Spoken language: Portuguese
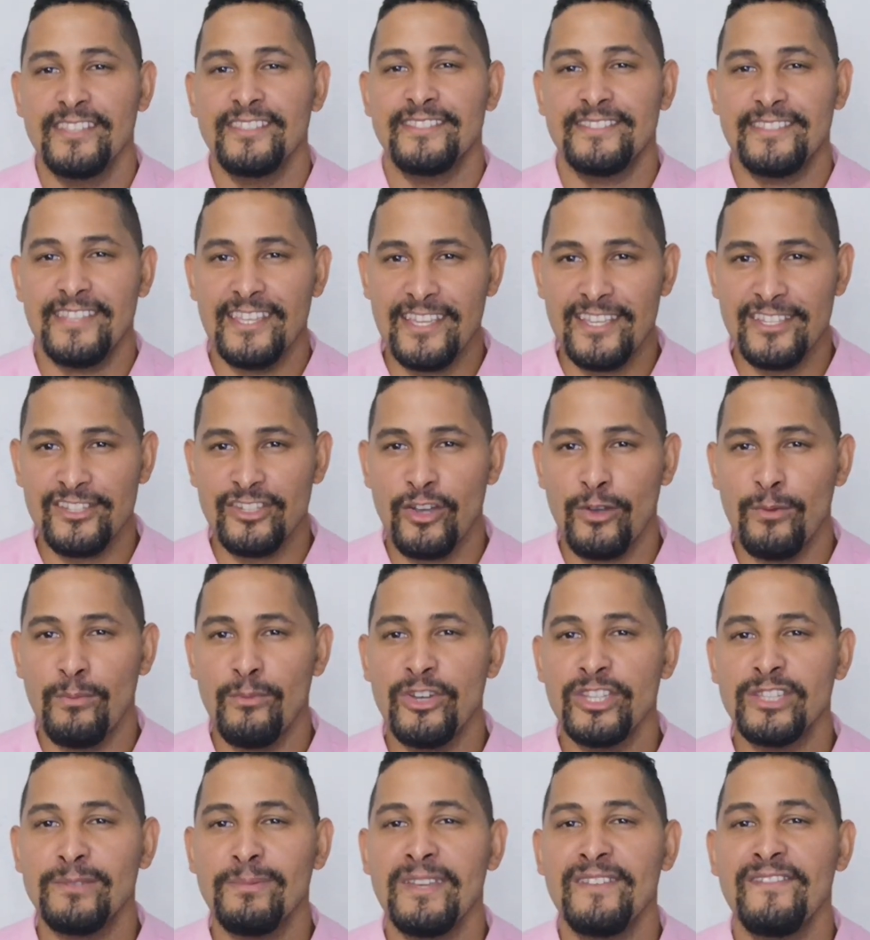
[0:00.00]
Sejam
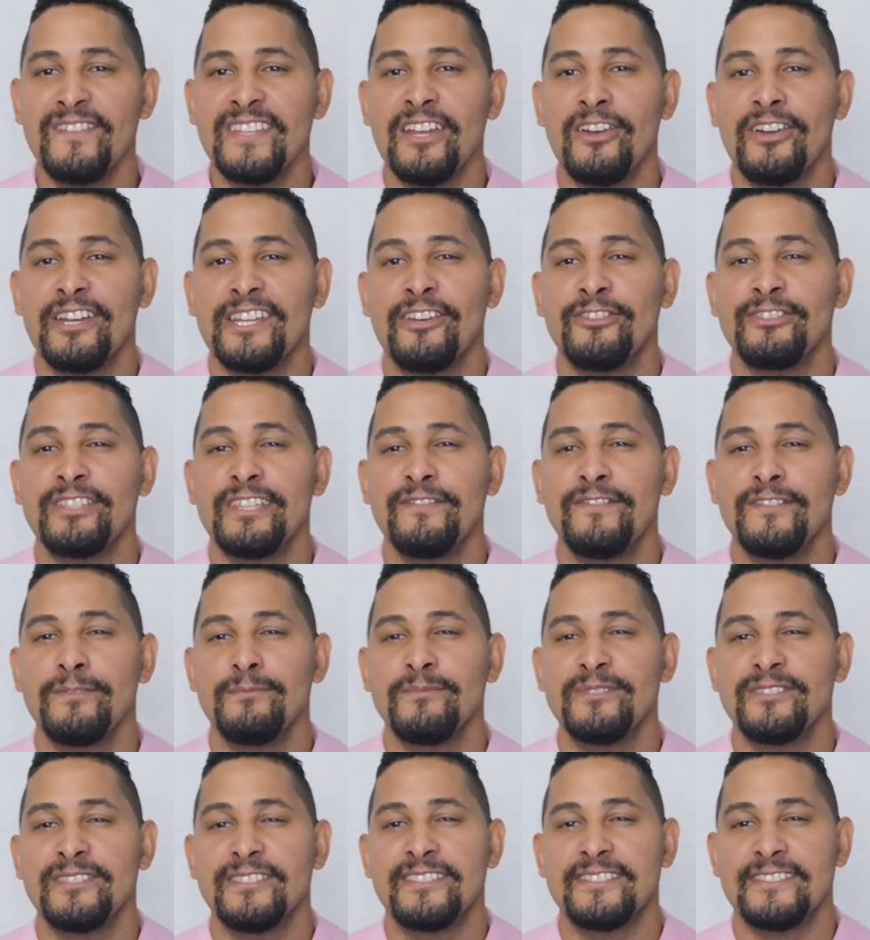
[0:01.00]
muito bem-vindos ao canal Dem
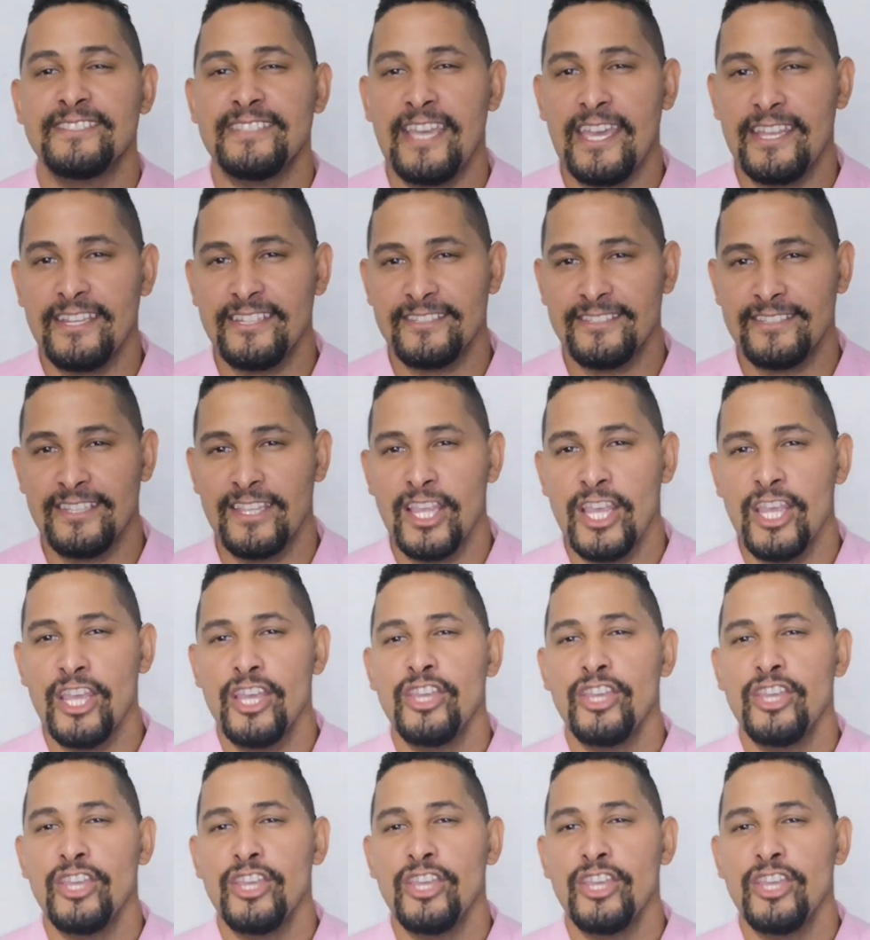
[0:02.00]
Filmes e Séries.